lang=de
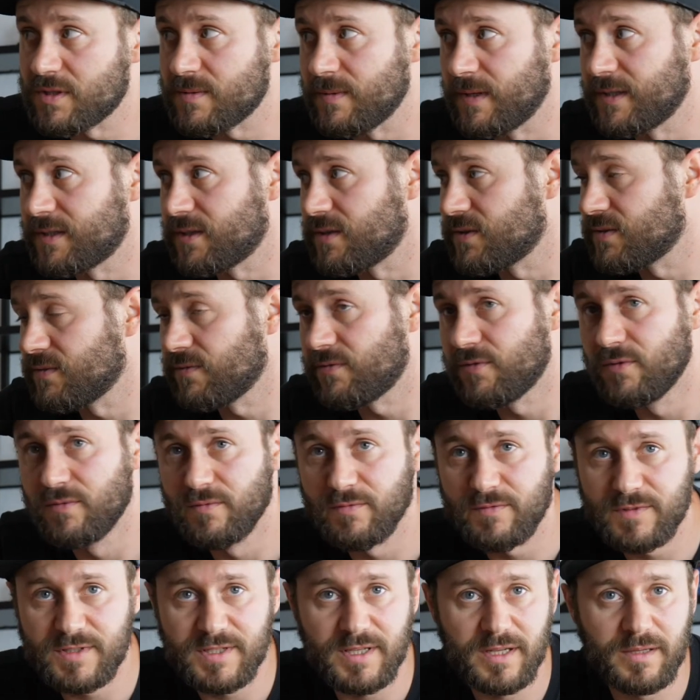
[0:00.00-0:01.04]

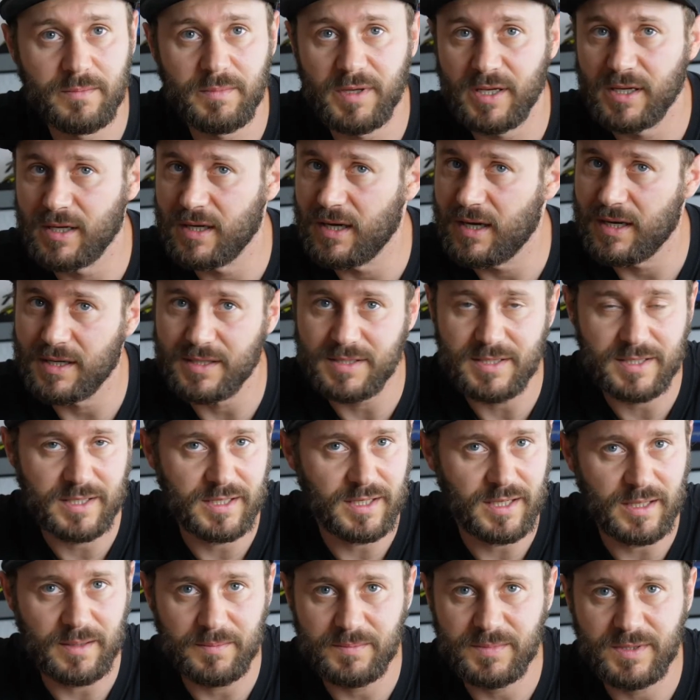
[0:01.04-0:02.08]
2015 mega Angst
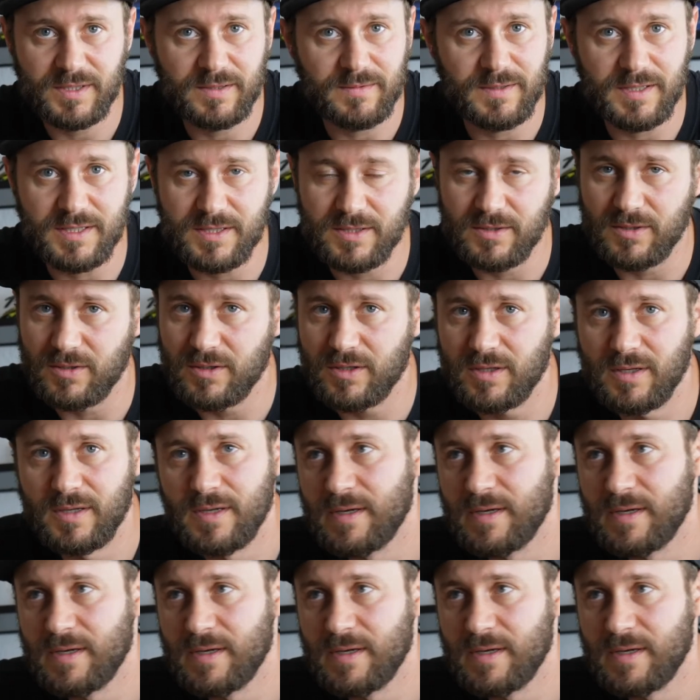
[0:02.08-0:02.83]
gehabt, ich weiß noch,